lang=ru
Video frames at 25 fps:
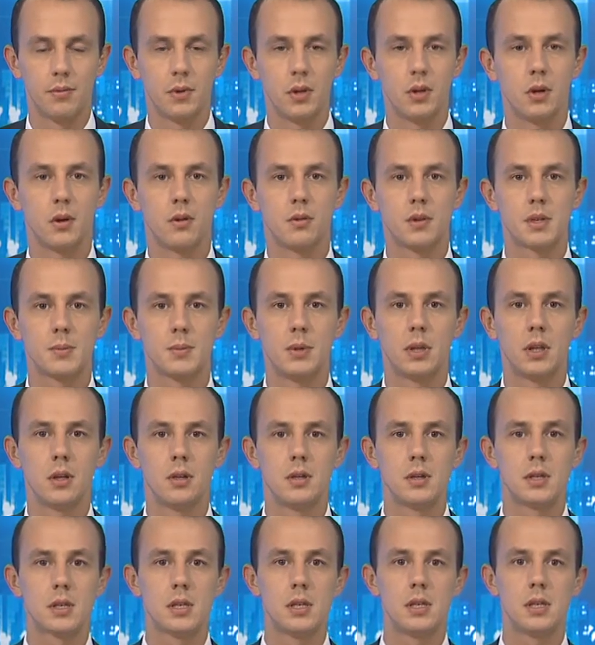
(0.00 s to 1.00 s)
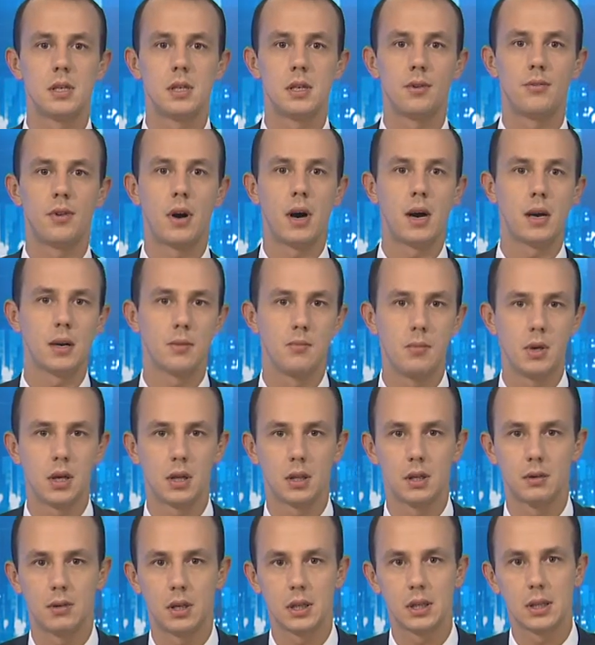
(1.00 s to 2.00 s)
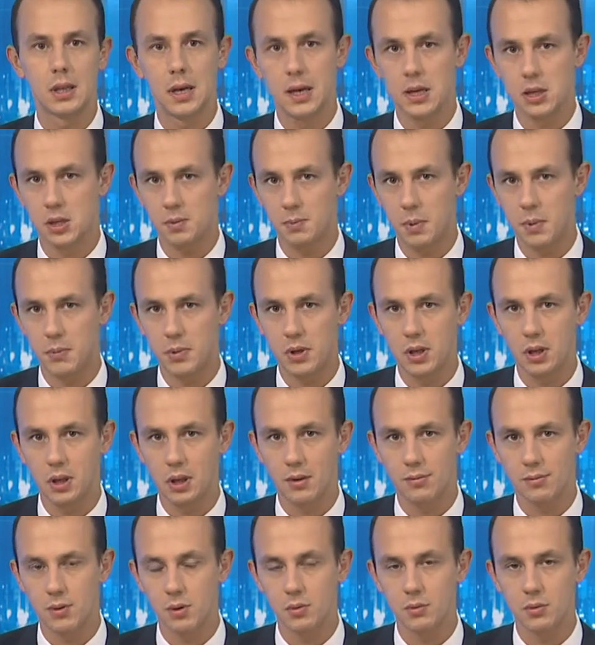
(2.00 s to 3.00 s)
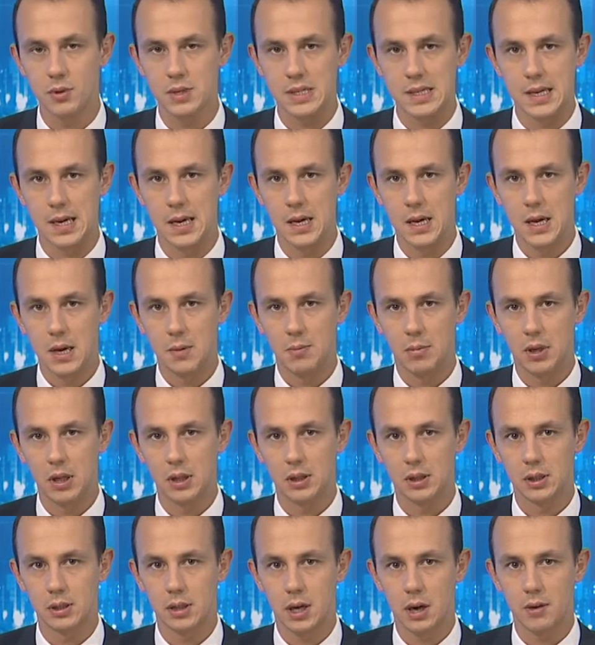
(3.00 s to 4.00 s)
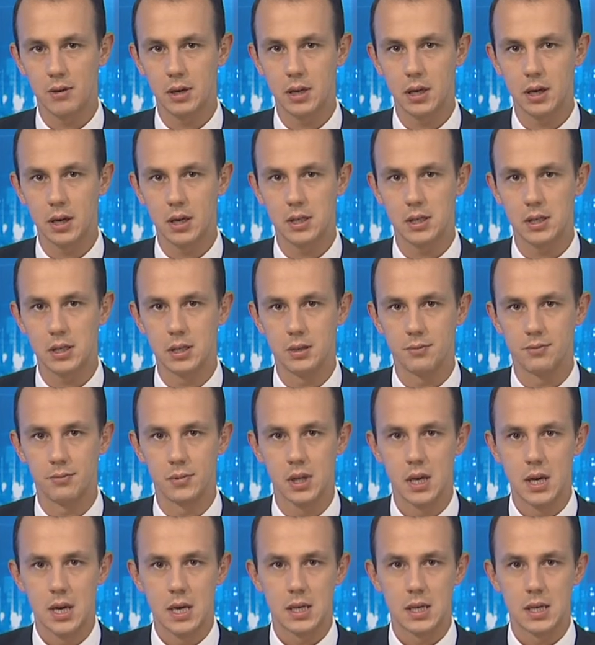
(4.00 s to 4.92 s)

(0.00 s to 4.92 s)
Ее воспитанница Зифа Ахметова также победила в конкурсе «Молодые дарования России».